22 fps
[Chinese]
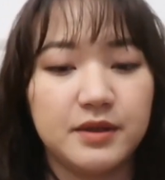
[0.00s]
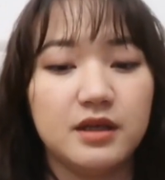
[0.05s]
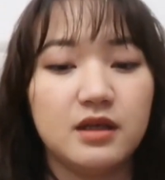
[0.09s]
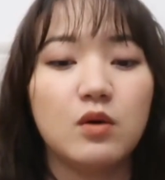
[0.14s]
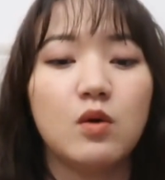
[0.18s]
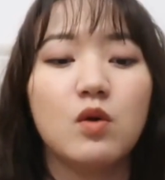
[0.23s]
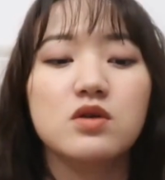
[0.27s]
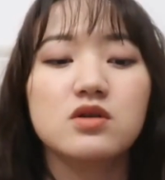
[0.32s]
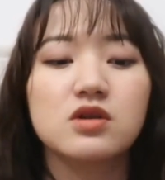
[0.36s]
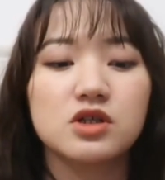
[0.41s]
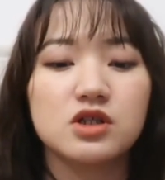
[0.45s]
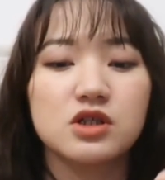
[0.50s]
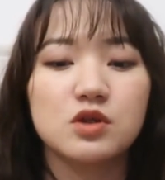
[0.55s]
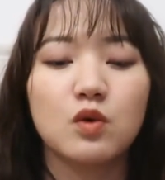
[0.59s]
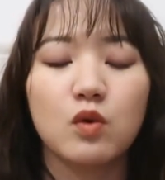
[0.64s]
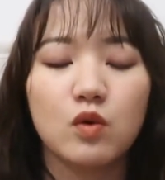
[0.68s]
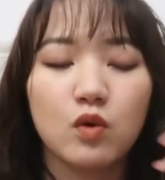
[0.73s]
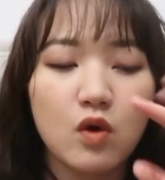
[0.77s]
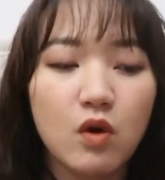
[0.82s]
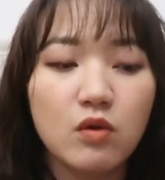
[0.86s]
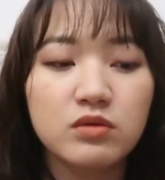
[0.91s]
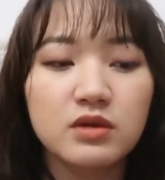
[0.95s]
皮或者是
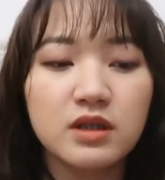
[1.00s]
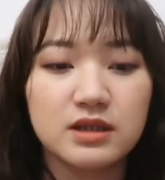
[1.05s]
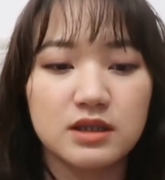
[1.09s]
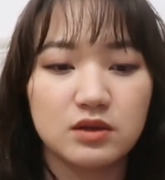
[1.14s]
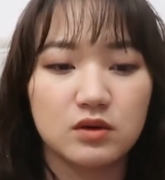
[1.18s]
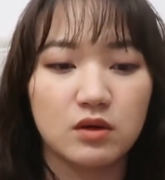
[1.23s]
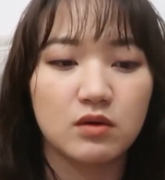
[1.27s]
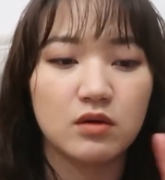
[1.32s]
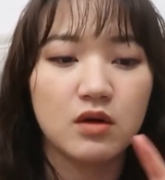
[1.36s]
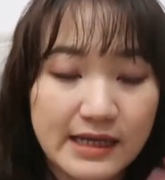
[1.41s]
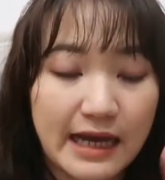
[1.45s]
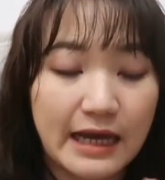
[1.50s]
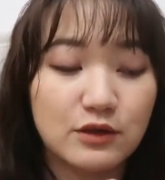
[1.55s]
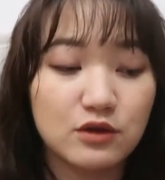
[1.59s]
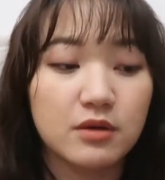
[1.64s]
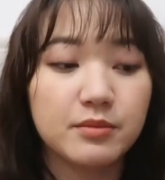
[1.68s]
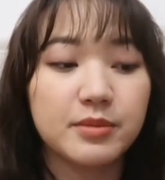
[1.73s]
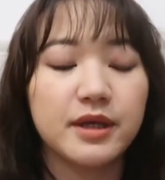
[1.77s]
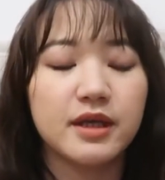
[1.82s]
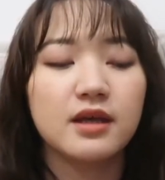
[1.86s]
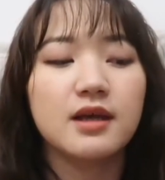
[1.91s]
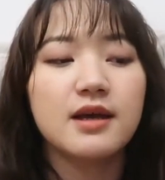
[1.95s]
用空的这种彩
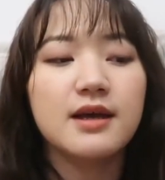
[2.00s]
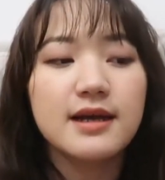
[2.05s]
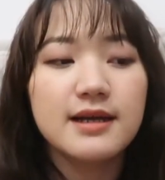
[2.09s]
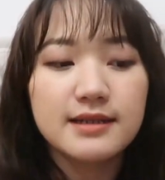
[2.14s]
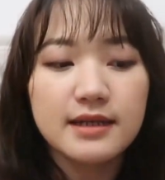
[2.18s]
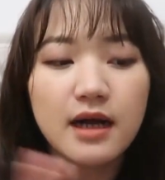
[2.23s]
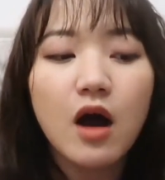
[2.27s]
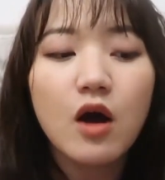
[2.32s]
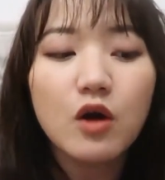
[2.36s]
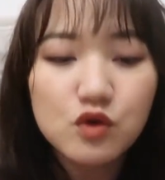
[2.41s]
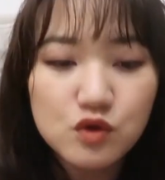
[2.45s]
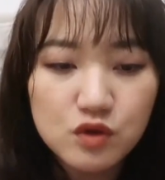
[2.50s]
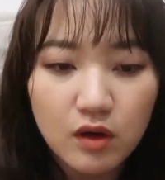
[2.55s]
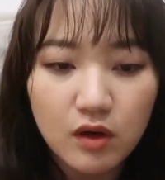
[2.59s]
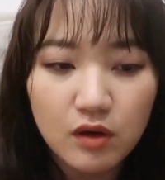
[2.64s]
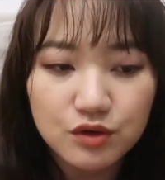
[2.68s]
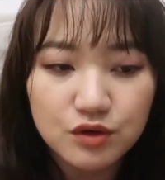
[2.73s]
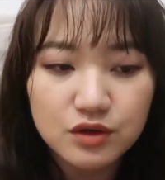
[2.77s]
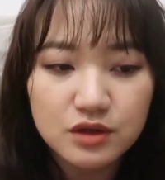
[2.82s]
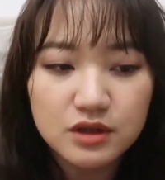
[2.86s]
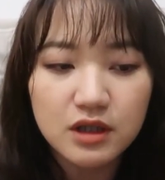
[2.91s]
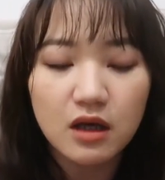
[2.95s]
妆品，然后最
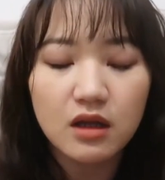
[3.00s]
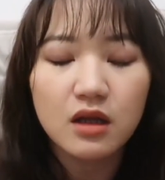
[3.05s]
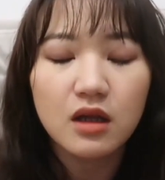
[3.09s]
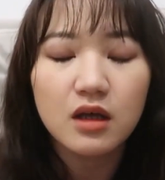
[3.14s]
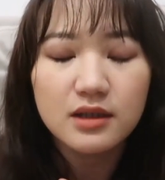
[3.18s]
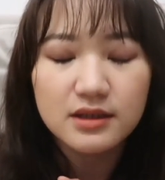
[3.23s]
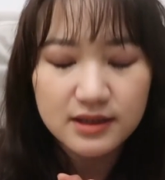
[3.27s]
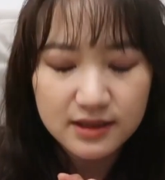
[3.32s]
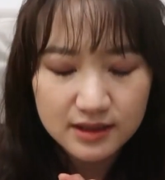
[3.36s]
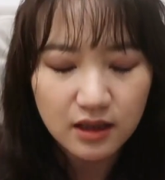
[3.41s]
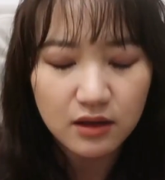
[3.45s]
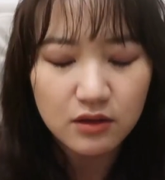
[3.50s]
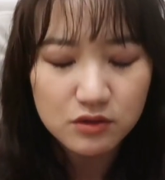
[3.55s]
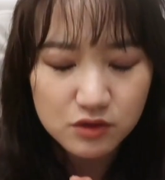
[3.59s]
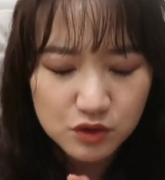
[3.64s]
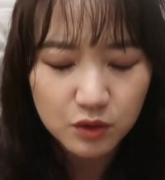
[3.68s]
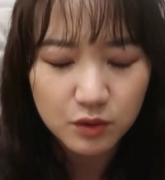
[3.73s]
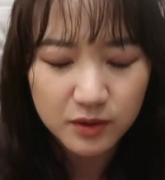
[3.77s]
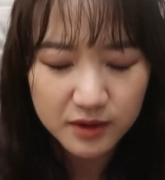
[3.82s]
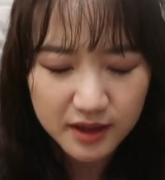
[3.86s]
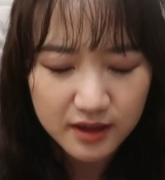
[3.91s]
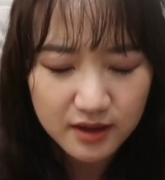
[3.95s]
后就是到了交
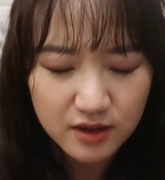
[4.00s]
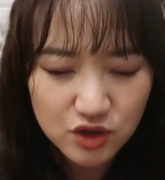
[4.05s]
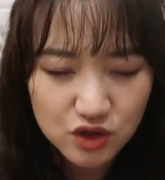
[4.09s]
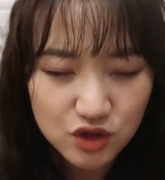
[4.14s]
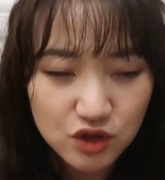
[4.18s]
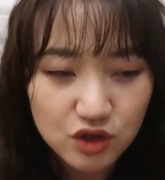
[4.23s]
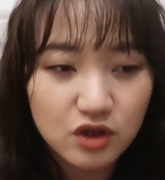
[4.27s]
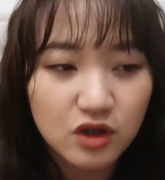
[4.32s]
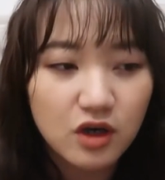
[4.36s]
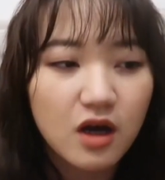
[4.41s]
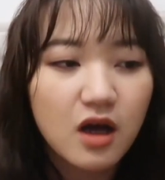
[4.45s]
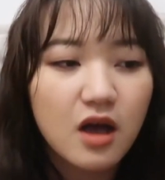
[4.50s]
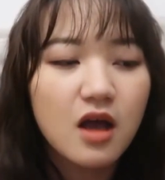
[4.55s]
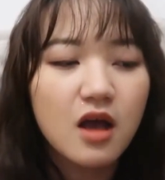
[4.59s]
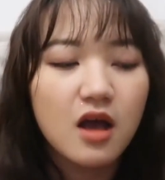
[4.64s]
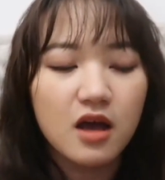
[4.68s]
作业的时刻，